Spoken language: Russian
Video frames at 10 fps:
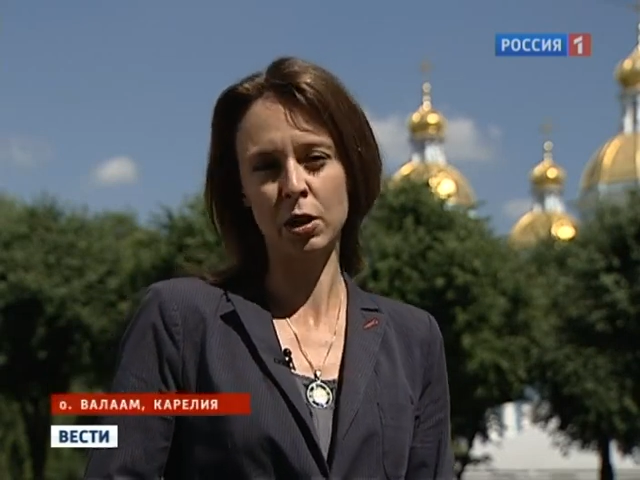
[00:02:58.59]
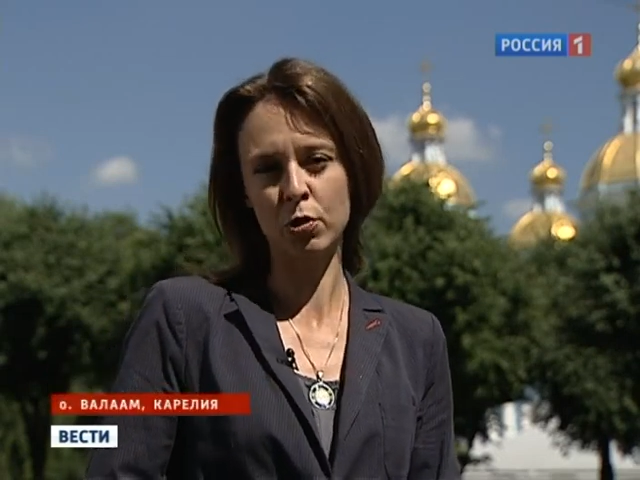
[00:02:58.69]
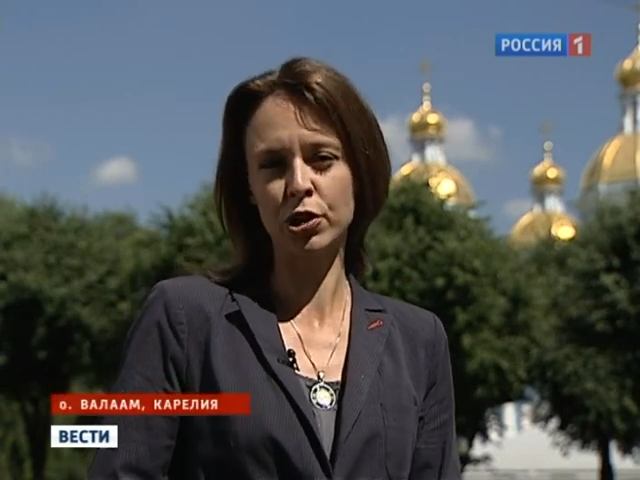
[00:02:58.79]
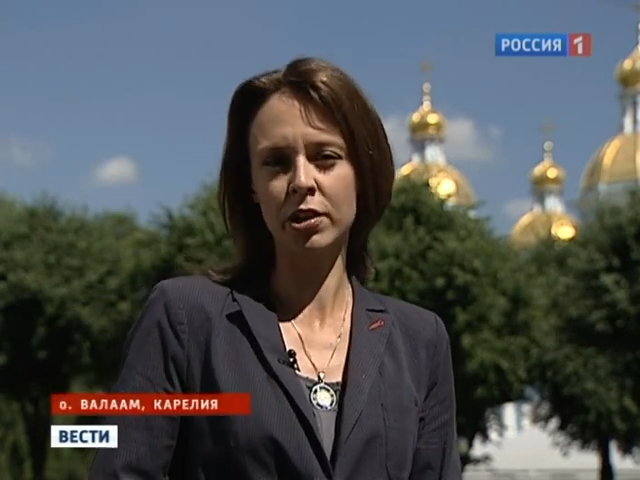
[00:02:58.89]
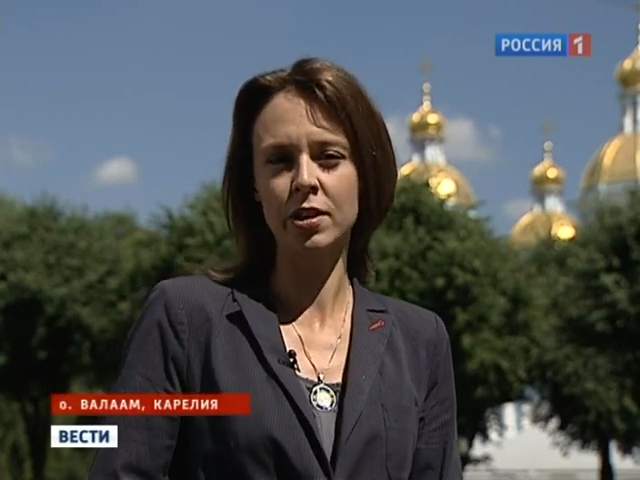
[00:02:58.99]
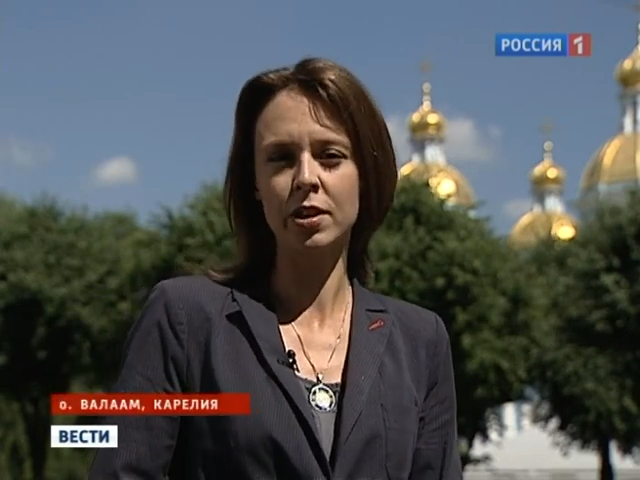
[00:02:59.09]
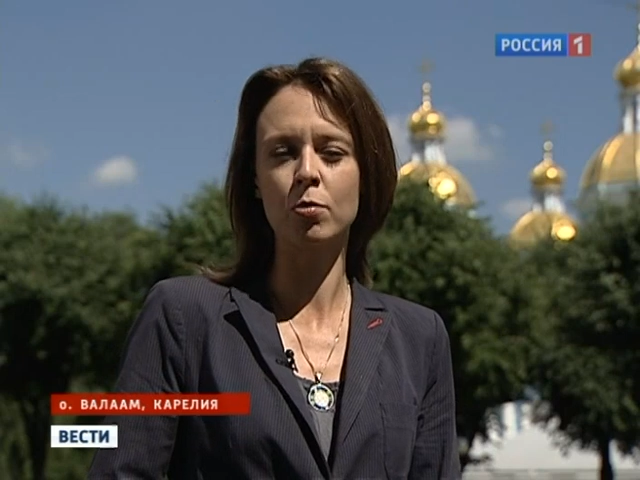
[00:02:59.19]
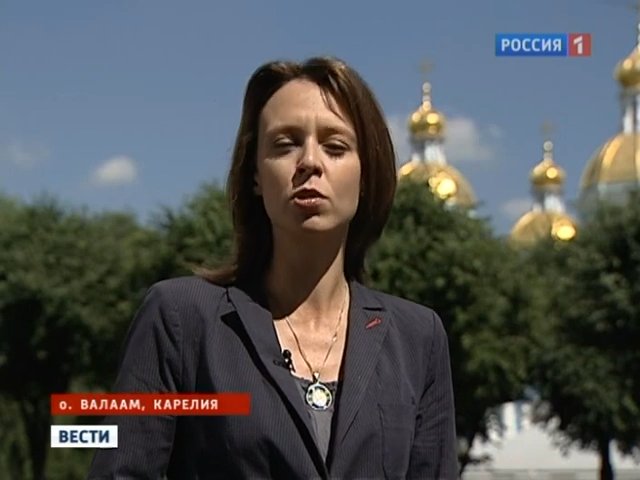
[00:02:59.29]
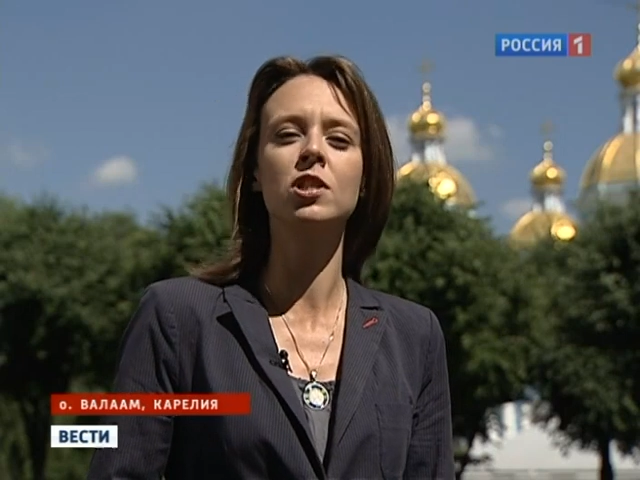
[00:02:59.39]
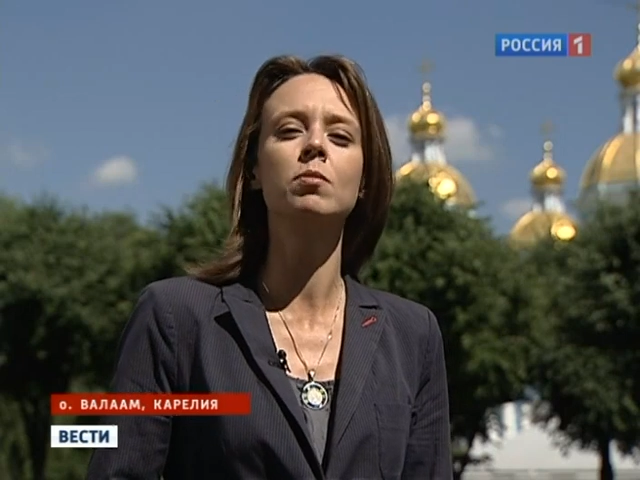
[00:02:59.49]
На очереди
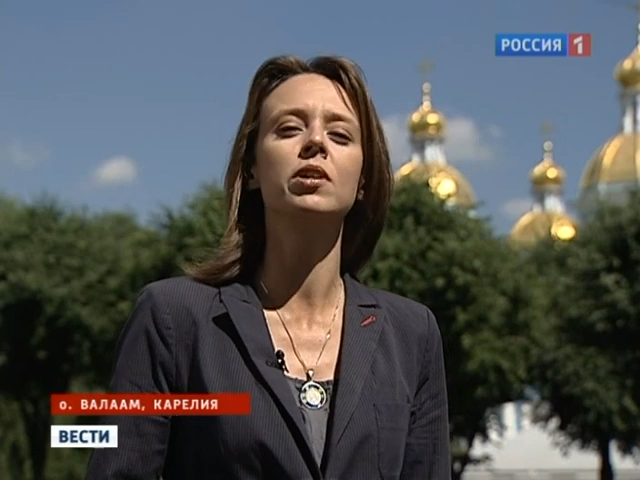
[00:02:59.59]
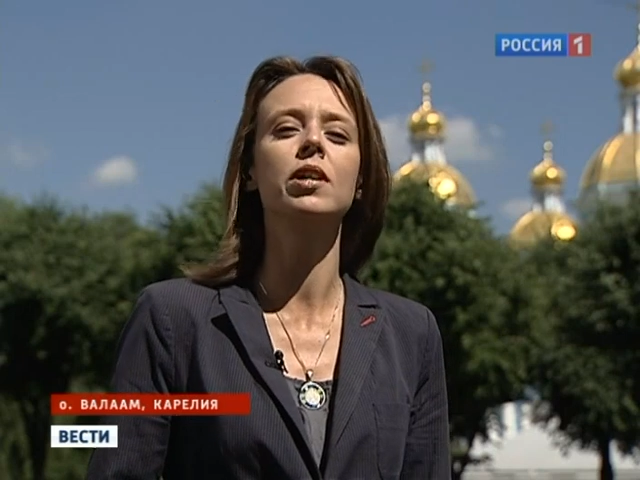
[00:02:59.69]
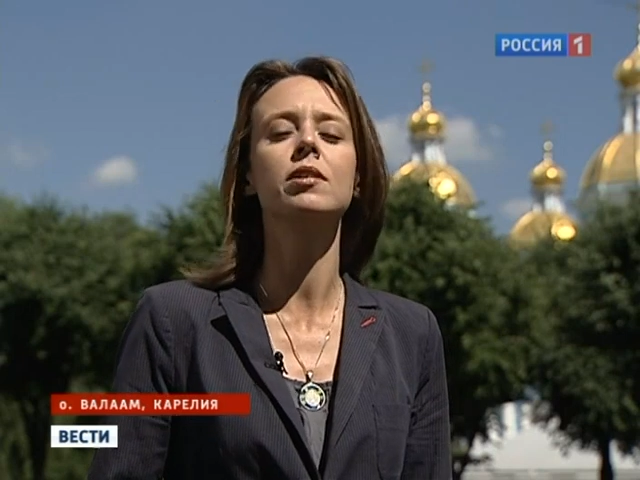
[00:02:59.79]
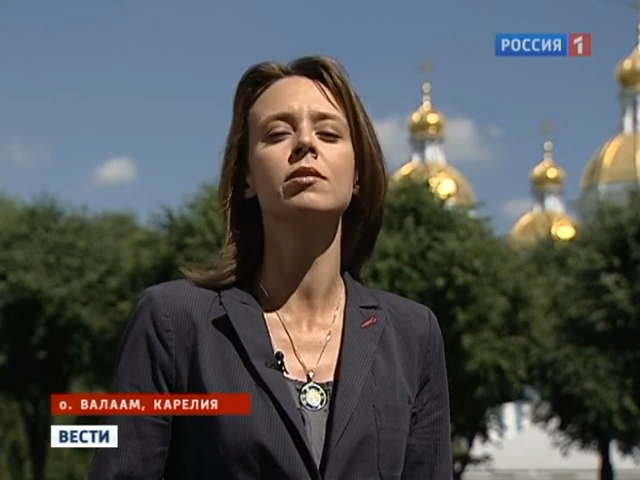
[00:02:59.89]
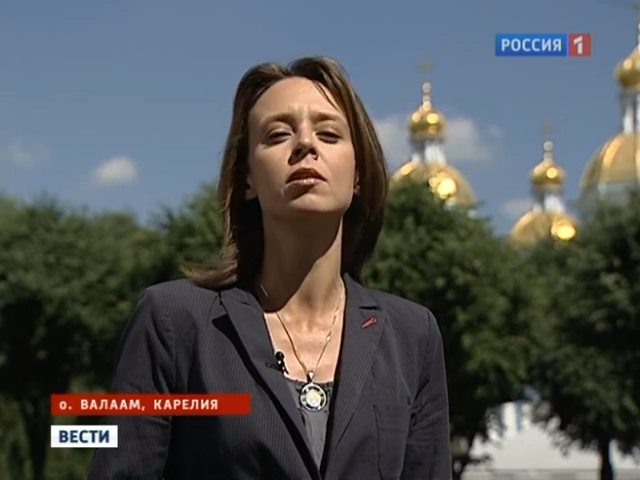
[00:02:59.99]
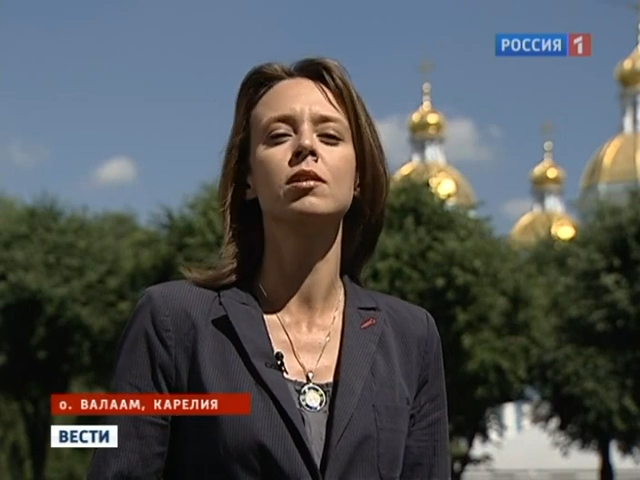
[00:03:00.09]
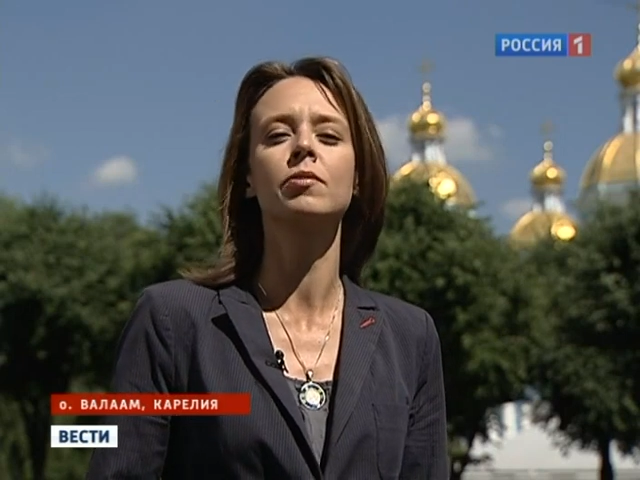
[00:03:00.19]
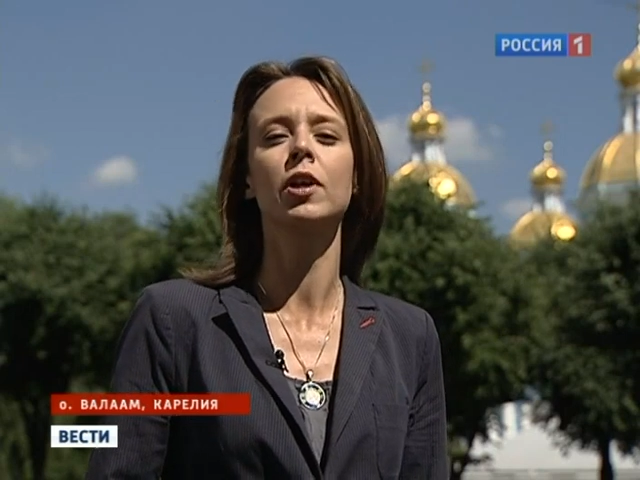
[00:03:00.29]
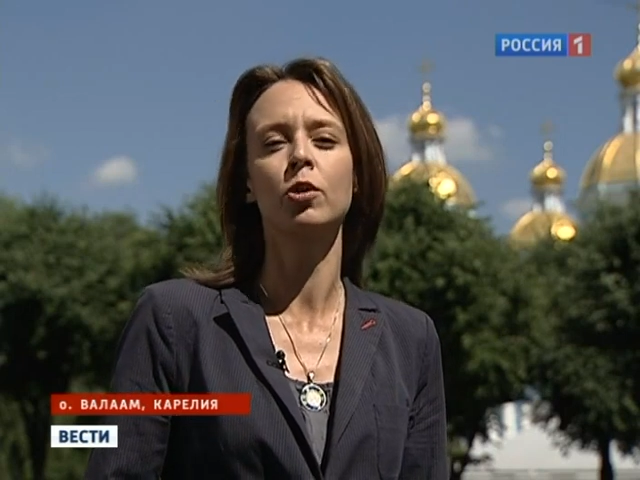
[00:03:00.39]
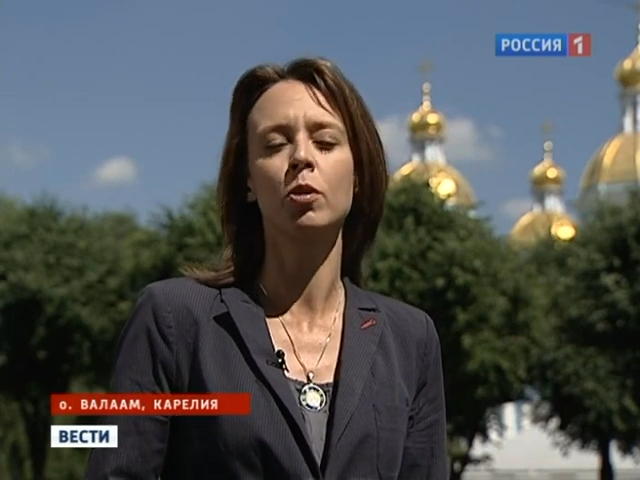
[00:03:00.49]
ремонт зимней
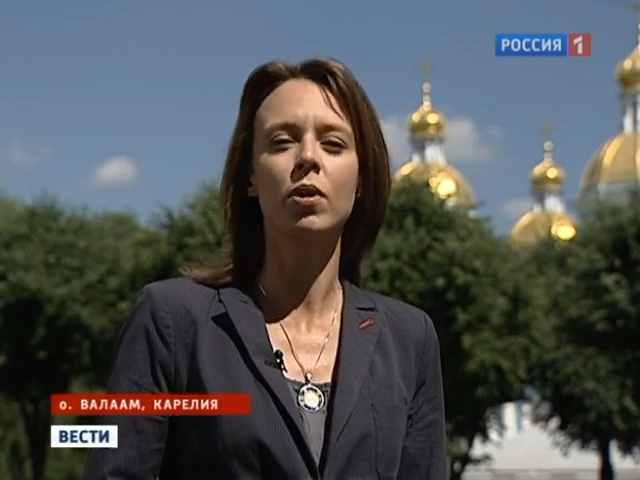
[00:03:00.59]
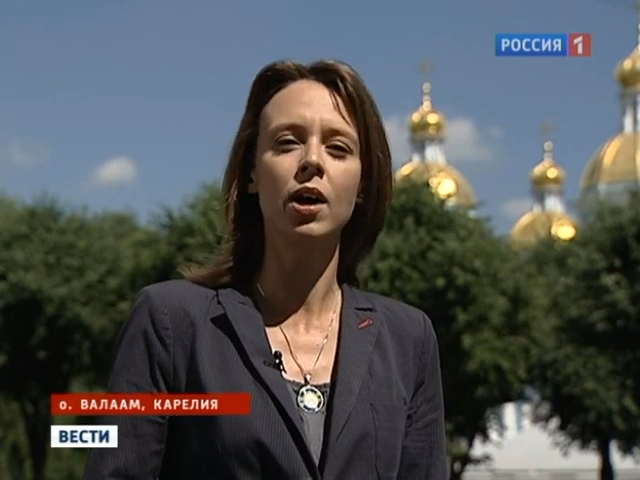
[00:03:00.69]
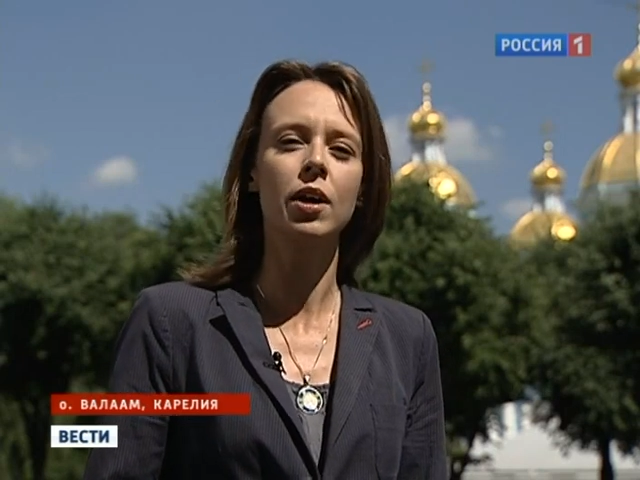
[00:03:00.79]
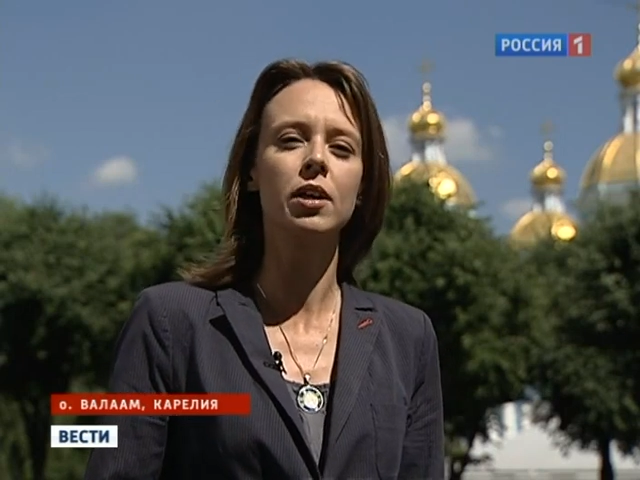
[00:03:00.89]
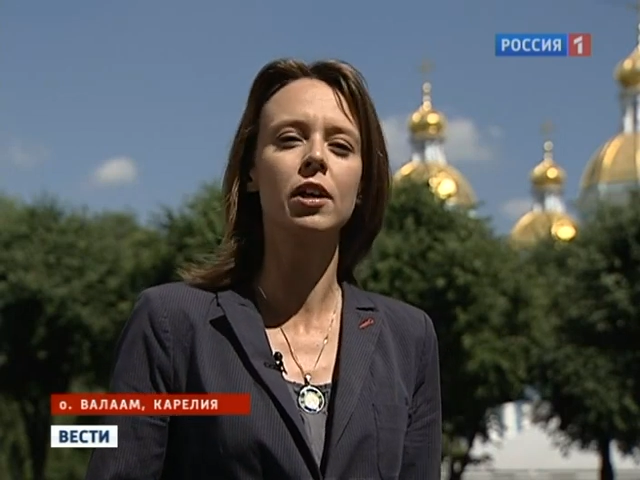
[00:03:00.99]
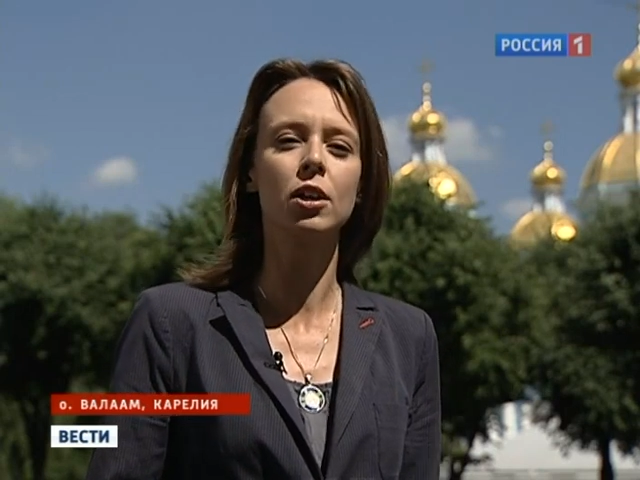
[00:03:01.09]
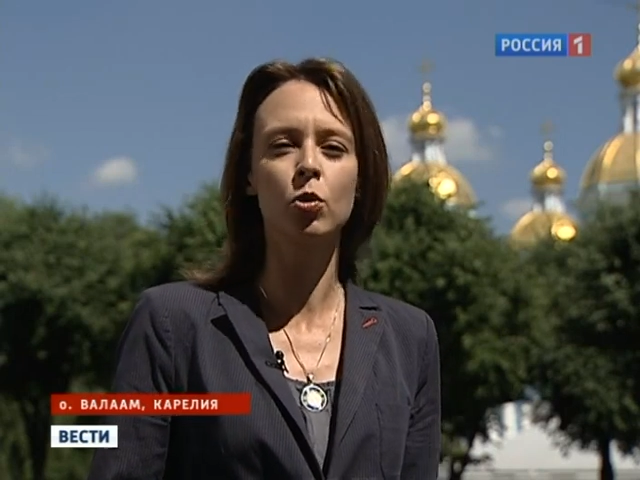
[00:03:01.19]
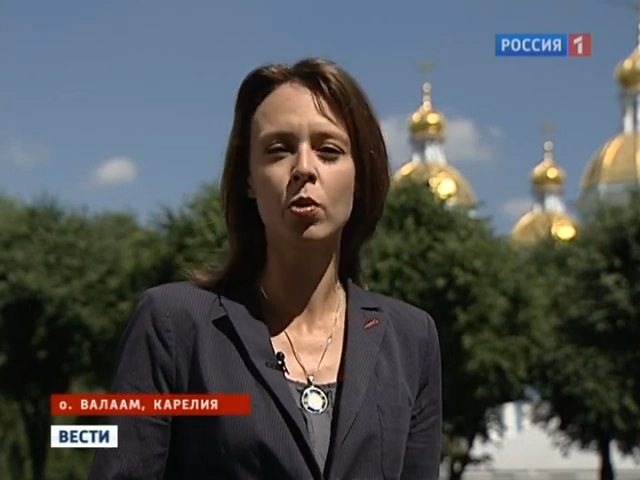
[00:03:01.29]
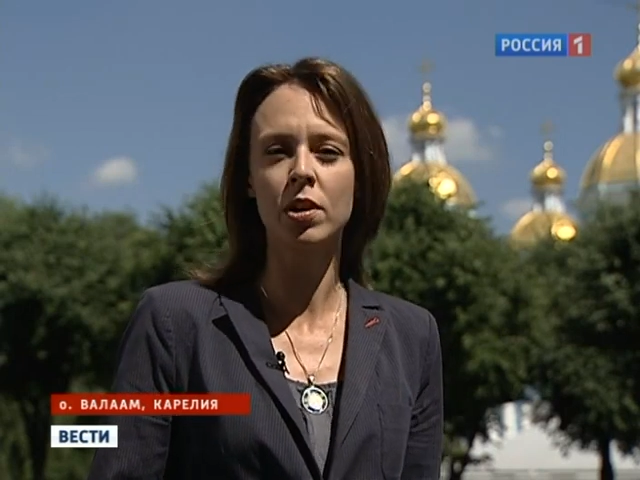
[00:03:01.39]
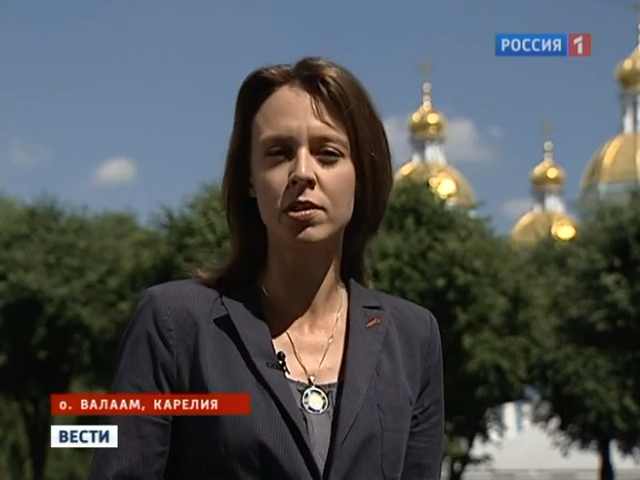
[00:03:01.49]
гостиницы, в которой пока и кино,